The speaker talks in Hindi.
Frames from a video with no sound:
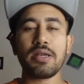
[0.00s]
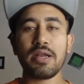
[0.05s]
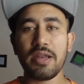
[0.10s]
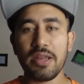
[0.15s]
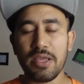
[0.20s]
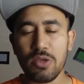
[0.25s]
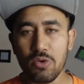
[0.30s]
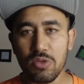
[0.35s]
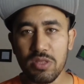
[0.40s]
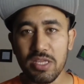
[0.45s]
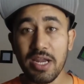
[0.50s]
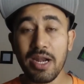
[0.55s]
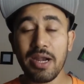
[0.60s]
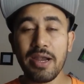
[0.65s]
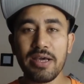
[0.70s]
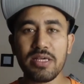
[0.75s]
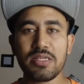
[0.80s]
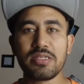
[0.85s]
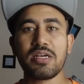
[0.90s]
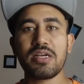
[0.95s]
ट्रेनिंग होती है
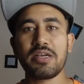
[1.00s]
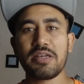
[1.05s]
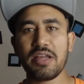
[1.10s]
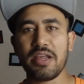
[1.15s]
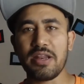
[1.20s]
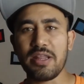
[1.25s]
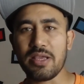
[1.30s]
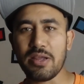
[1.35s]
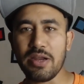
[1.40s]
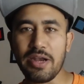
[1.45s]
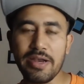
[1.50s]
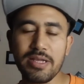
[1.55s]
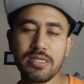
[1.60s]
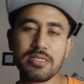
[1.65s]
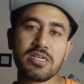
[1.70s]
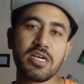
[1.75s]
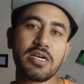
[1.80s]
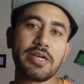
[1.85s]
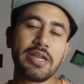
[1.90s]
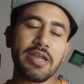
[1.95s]
इंडस्ट्रियल ट्रेनिंग
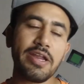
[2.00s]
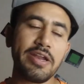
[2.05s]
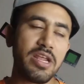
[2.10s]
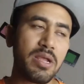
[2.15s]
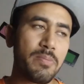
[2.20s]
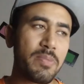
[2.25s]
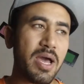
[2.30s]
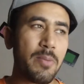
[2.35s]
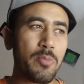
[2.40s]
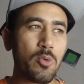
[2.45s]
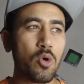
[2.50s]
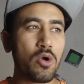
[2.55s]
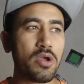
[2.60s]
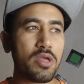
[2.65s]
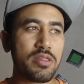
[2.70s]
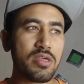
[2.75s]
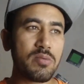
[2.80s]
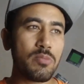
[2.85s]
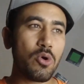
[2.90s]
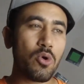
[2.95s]
इंडस्ट्रियल ट्रेनिंग में आपको
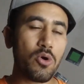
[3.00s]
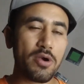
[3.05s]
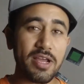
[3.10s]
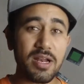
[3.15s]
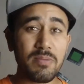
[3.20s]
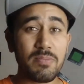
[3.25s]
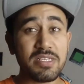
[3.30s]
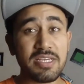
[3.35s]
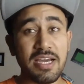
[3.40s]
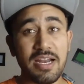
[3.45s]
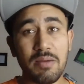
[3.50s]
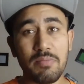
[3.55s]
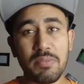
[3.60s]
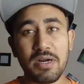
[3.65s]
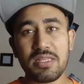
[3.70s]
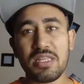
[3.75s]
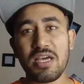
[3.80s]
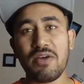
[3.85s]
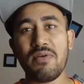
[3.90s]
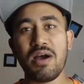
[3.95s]
किसी भी होटल में जाना
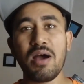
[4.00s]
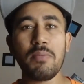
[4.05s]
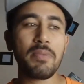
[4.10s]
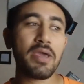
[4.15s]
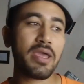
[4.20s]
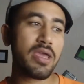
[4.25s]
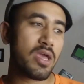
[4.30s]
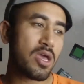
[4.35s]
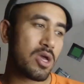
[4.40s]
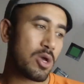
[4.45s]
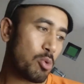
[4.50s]
पड़ता है वहाँ पे